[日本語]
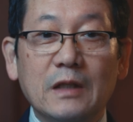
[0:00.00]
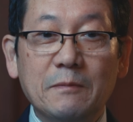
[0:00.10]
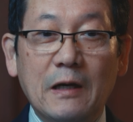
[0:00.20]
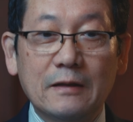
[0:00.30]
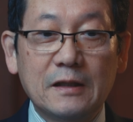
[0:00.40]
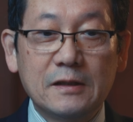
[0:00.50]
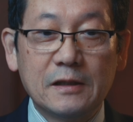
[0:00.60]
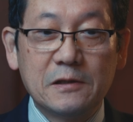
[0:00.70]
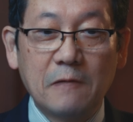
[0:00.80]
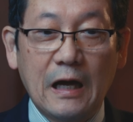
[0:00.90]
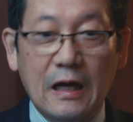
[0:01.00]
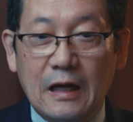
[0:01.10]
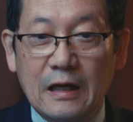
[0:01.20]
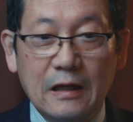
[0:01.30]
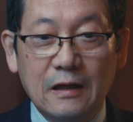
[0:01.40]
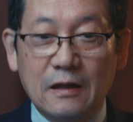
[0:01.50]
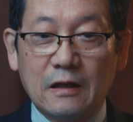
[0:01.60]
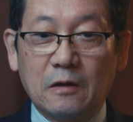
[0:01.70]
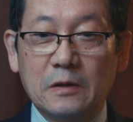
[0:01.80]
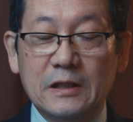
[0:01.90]
今私たちは、
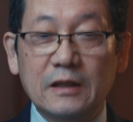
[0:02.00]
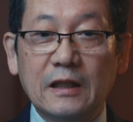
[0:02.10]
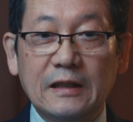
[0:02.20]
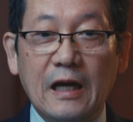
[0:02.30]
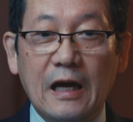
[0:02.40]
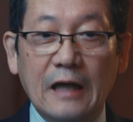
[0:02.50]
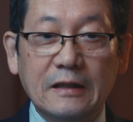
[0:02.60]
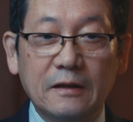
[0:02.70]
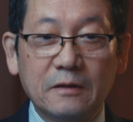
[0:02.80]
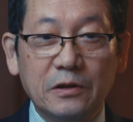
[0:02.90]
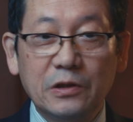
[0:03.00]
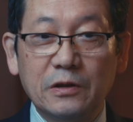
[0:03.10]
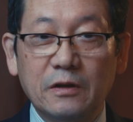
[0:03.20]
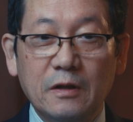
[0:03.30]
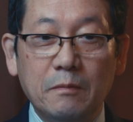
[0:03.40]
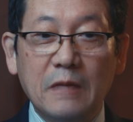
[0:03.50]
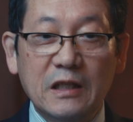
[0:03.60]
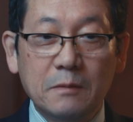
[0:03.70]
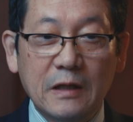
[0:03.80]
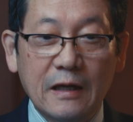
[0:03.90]
この新型肺炎という目
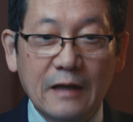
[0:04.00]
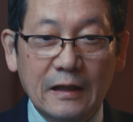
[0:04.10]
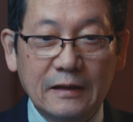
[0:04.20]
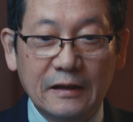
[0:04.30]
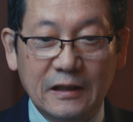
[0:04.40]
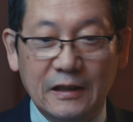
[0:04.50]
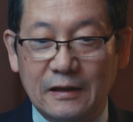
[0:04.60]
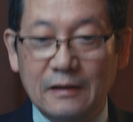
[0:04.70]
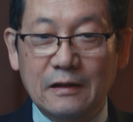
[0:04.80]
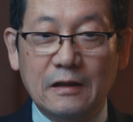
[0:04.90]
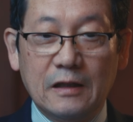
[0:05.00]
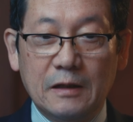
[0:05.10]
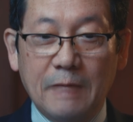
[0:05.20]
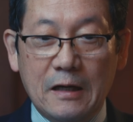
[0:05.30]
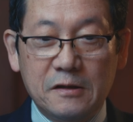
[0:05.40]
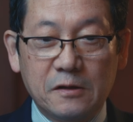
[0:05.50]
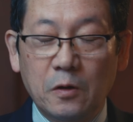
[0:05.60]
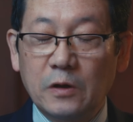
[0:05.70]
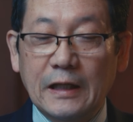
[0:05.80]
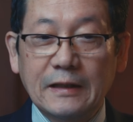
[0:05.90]
に見えない敵、バイルス
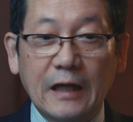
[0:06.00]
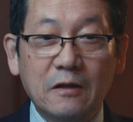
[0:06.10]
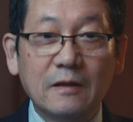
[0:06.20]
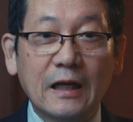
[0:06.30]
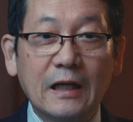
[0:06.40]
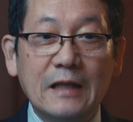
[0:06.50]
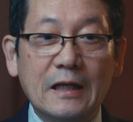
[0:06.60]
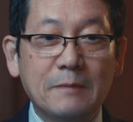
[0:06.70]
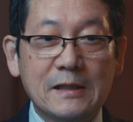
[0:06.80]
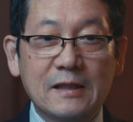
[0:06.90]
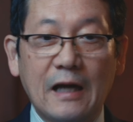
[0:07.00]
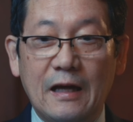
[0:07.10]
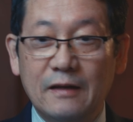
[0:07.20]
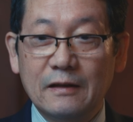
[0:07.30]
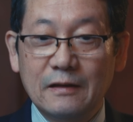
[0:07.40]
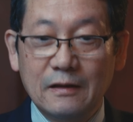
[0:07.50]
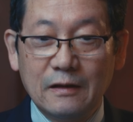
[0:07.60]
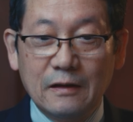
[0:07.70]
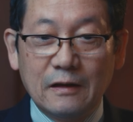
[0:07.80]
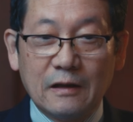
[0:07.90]
との戦いの中にありますが、
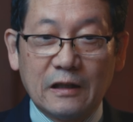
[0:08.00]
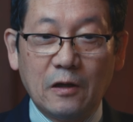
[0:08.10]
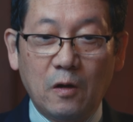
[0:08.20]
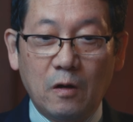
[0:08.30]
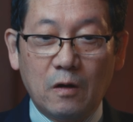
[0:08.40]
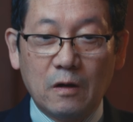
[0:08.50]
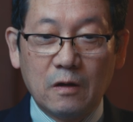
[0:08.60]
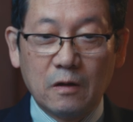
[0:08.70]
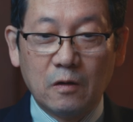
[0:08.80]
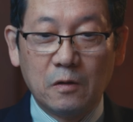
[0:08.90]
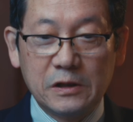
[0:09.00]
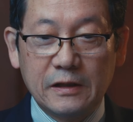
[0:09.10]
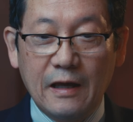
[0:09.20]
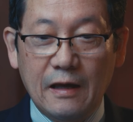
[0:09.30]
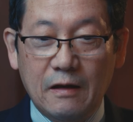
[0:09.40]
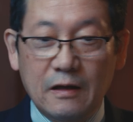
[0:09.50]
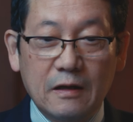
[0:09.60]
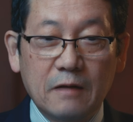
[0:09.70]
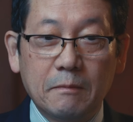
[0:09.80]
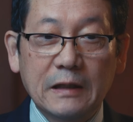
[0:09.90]
今日、こうして、
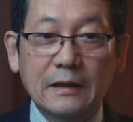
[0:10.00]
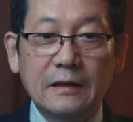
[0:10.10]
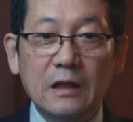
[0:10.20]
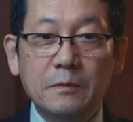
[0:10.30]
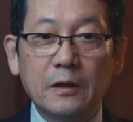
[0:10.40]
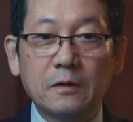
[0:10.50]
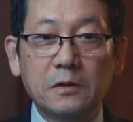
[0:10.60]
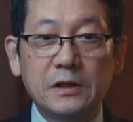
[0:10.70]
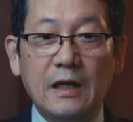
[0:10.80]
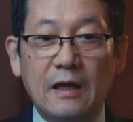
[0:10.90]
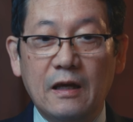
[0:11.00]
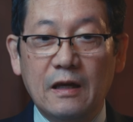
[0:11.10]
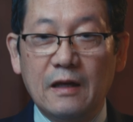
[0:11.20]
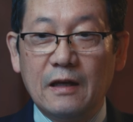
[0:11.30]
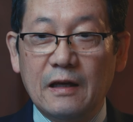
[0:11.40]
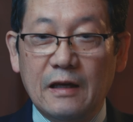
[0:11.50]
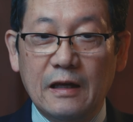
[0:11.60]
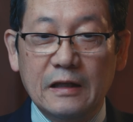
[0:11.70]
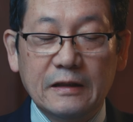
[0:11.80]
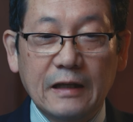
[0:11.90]
またテレビを通して、
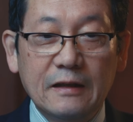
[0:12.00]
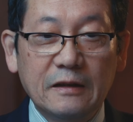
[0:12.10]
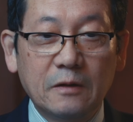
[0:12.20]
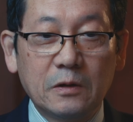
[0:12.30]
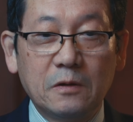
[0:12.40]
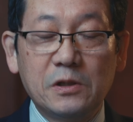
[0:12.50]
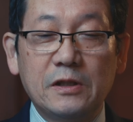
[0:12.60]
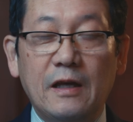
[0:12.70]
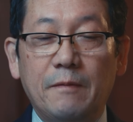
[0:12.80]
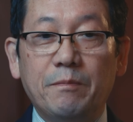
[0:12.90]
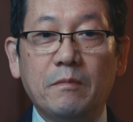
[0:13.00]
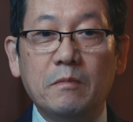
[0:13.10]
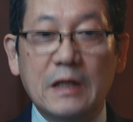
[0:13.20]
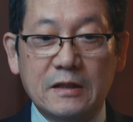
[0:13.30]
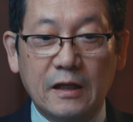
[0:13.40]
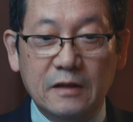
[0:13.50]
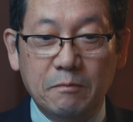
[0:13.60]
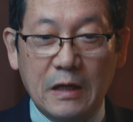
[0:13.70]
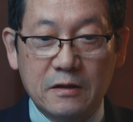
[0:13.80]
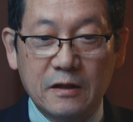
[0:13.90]
インターネットを通して、皆さんにメッ